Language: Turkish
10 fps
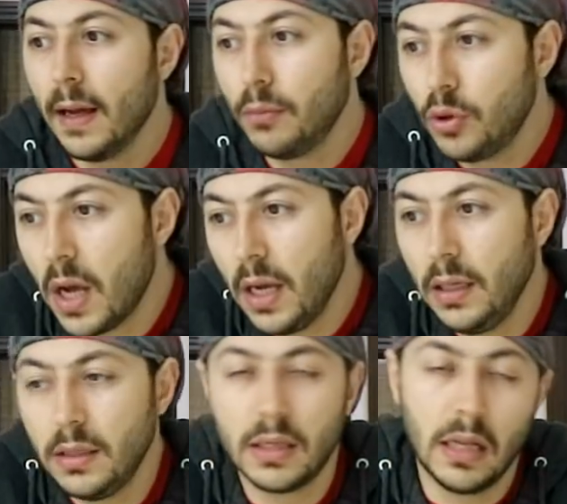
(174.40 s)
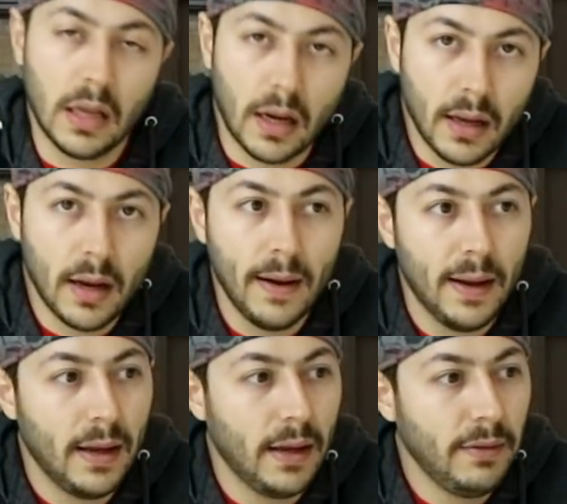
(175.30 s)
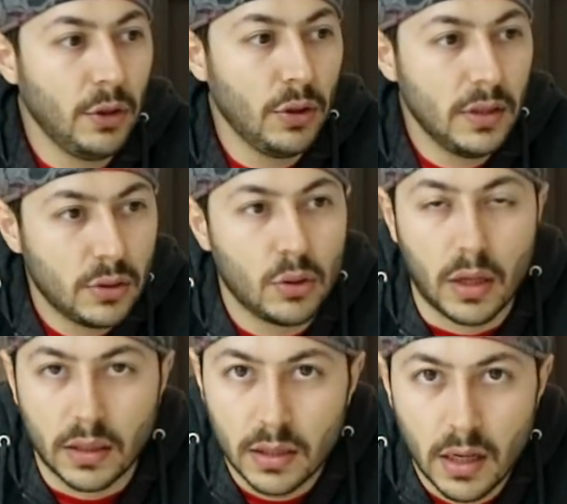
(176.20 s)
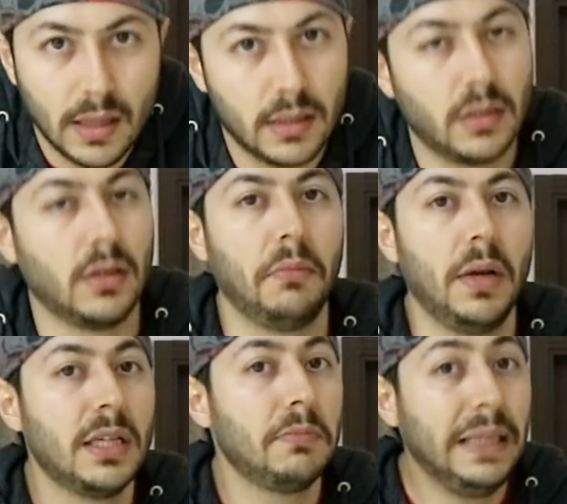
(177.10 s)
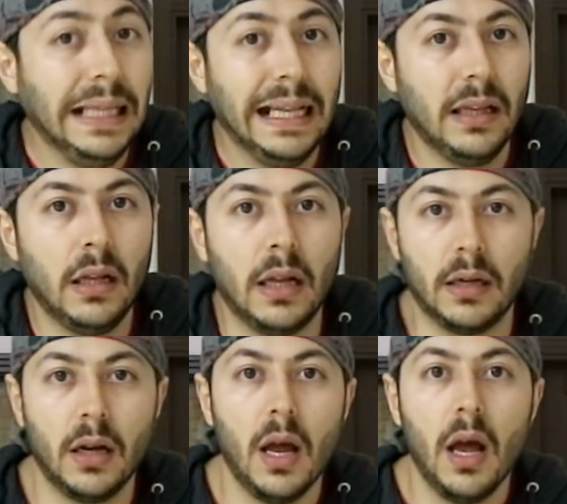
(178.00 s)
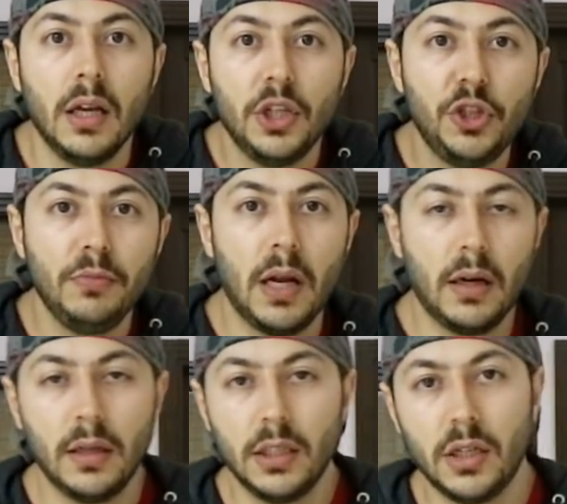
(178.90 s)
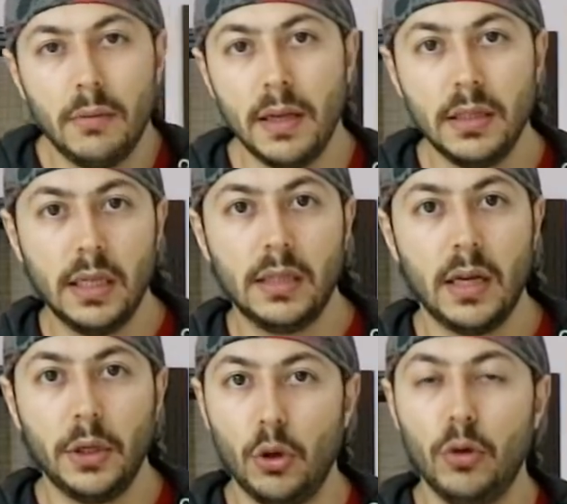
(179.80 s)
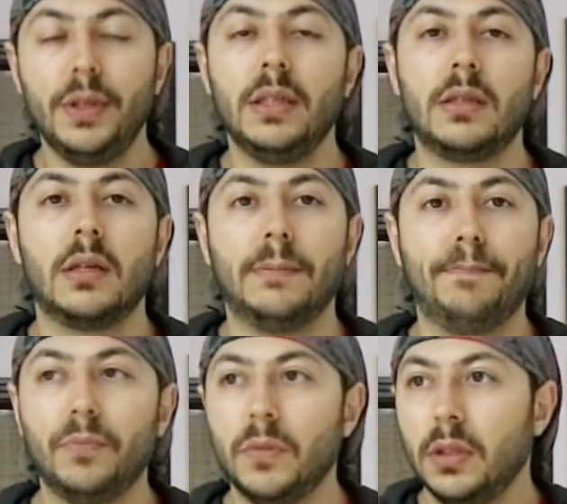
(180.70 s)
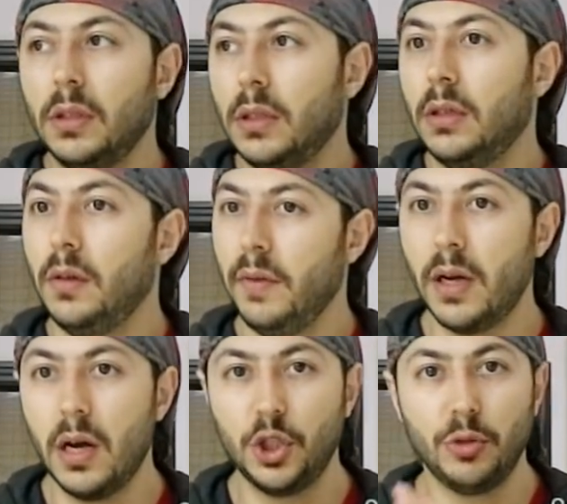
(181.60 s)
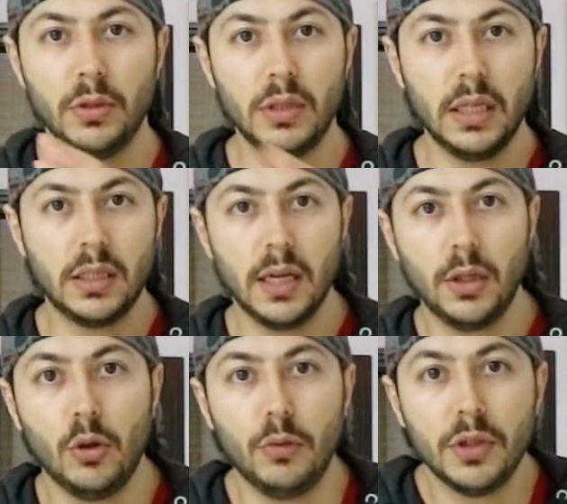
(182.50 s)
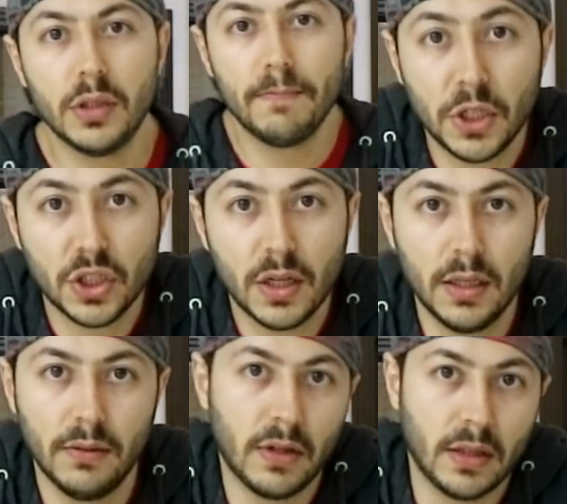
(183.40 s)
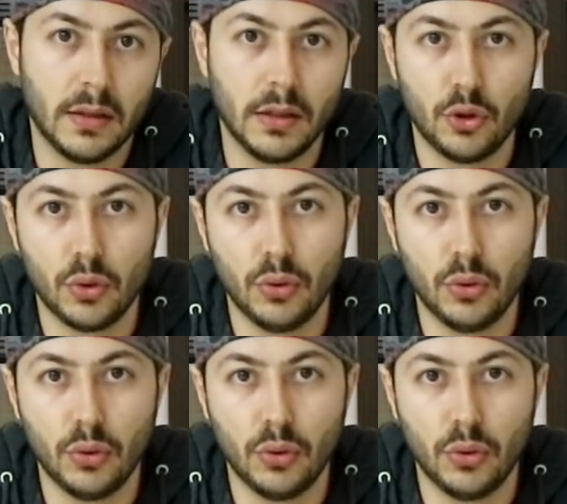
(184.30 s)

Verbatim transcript: Bu cahil insanlar da e, videoyu izliyorlarsa en azından biraz bilgilenirler. Şimdi arkadaşlar ben 80 kilo bir insanım. Ee, ve karşımda 80 kilo bir başka vatandaş